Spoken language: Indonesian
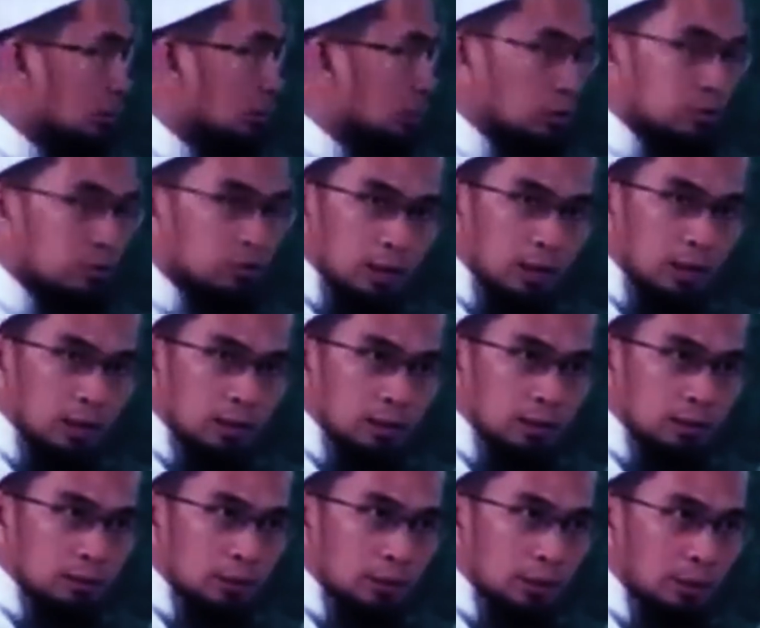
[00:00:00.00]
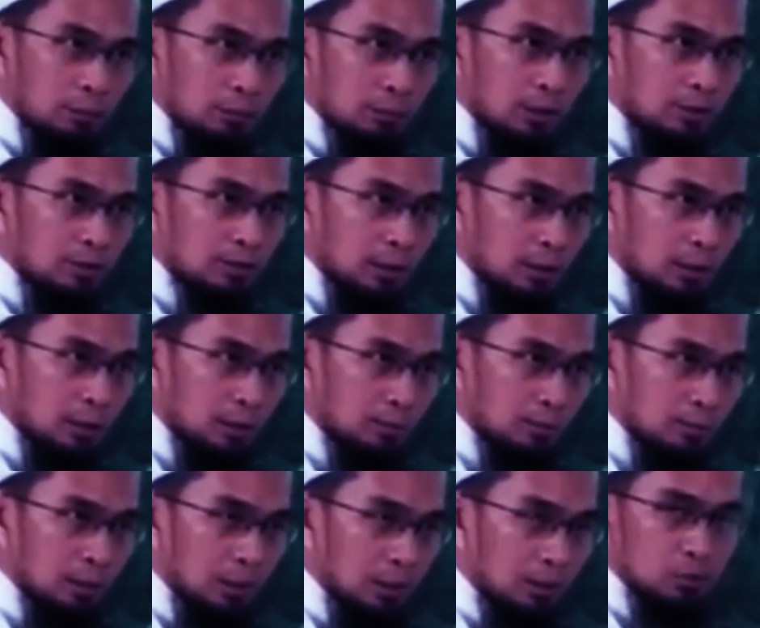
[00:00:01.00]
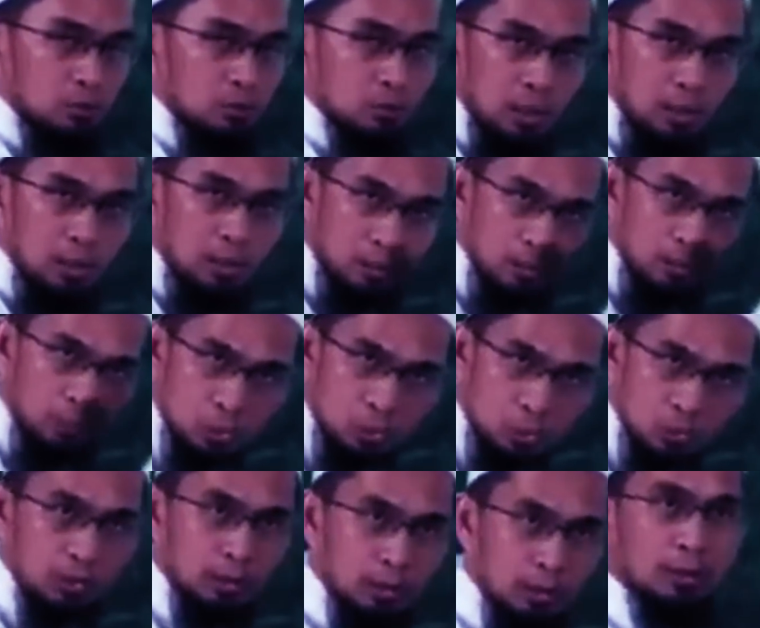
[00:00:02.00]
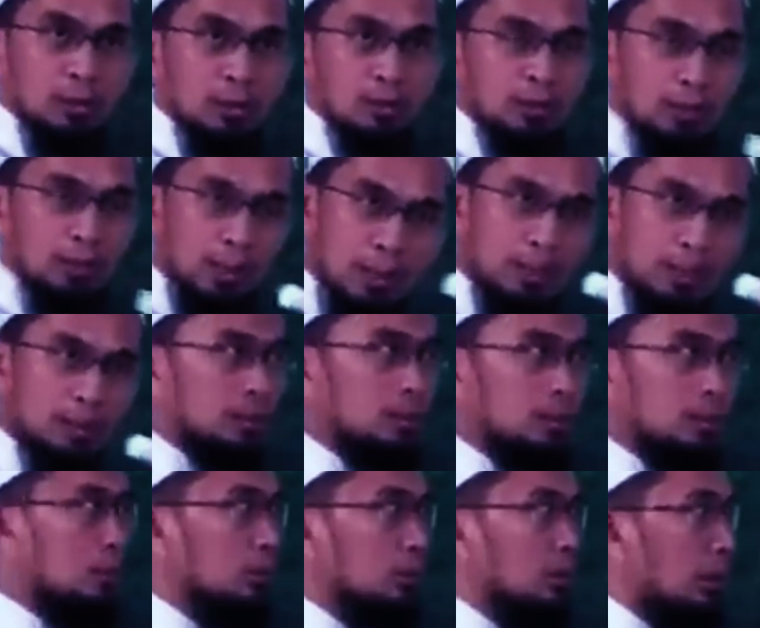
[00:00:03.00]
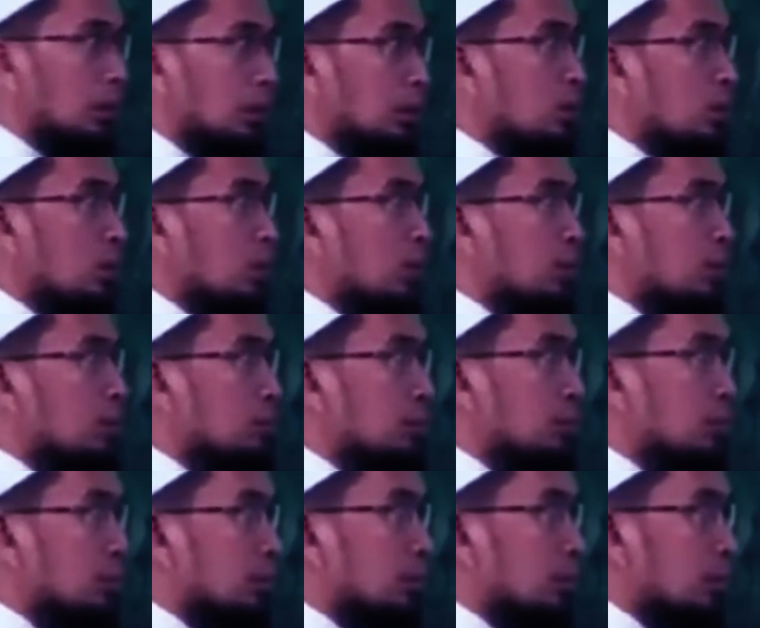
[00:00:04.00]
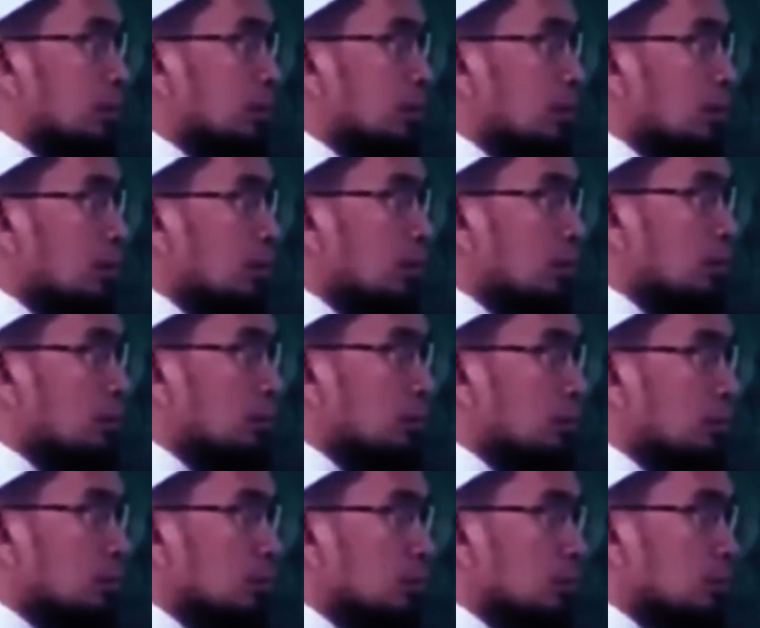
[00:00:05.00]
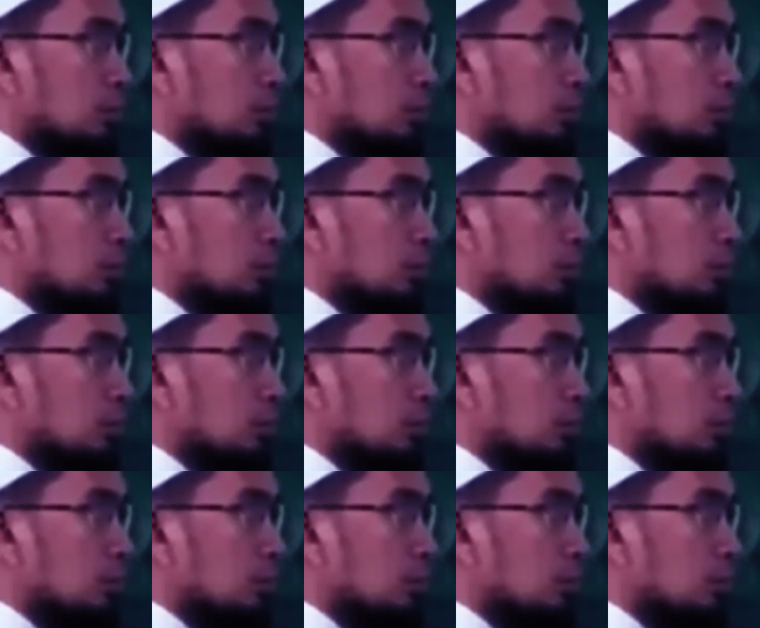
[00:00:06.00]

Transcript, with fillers: dosa dalam bahasa Arab, kalau sudah ada dosanya, salah dan dosa, itu zambun namanya. Zambun.